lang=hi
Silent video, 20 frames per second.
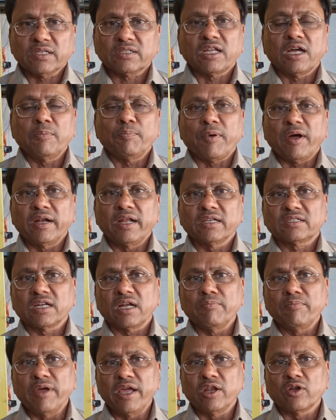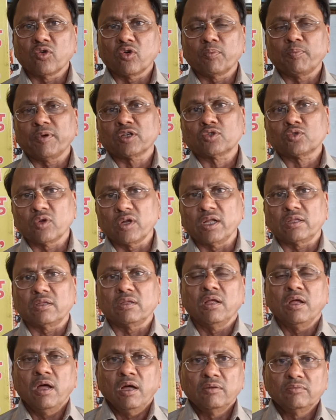बेस्तान पांडेसरा मेन रोड पर
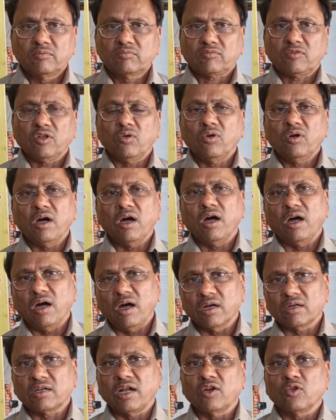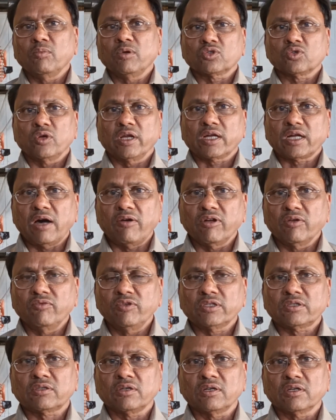सूरत तो बसो
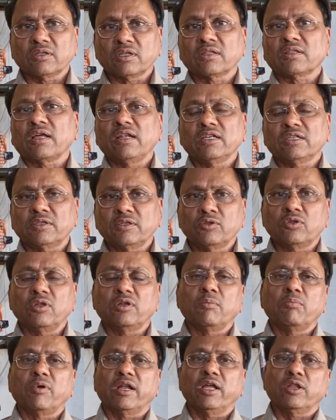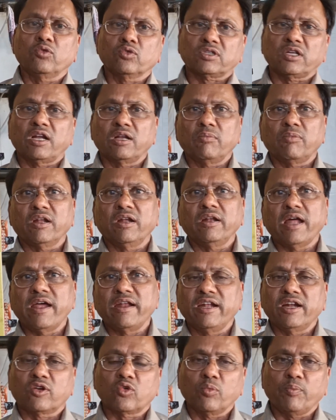इक्यावन बीस तैतालीस नंबर है दूसरा नंबर है
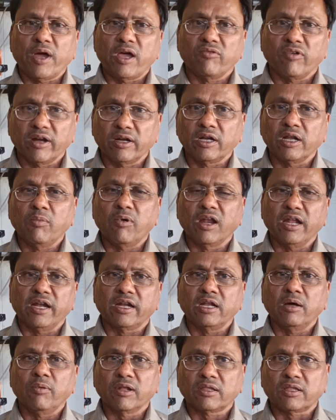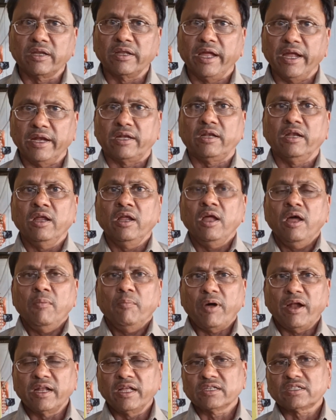नाइन एट टू फाइव वन डबल एट डबल थ्री एट
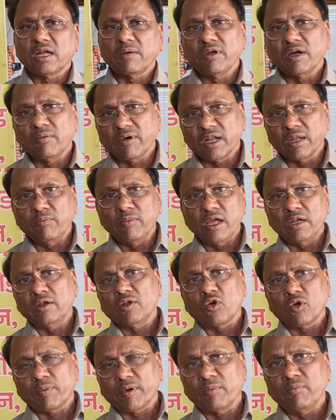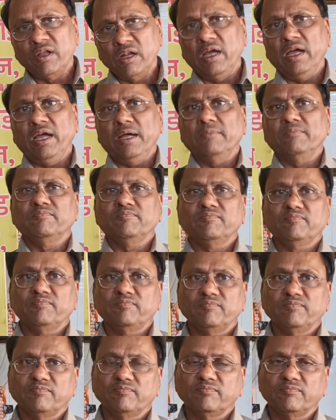पांडेसरा में हमारी मेन रोड पर मिल है
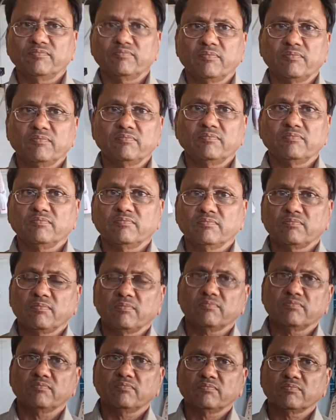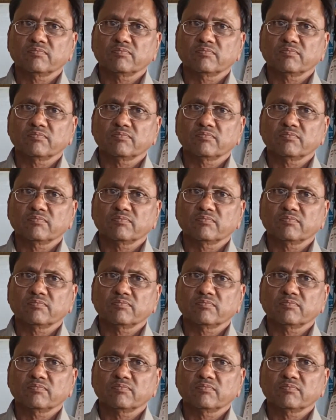और कितने बजे से कितने